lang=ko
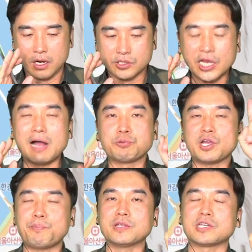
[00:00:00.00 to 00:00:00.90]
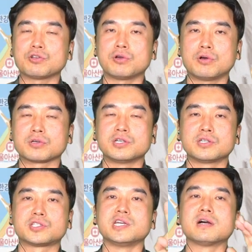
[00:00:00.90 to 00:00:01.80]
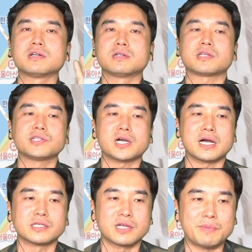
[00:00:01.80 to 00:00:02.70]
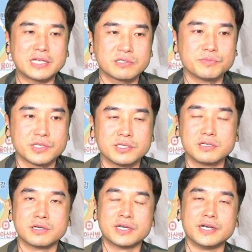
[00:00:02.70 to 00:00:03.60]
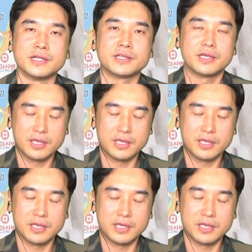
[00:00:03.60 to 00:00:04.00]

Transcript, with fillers: 제가 첫 번째로 그 지역을 선정하기 전에 말씀드리는 거는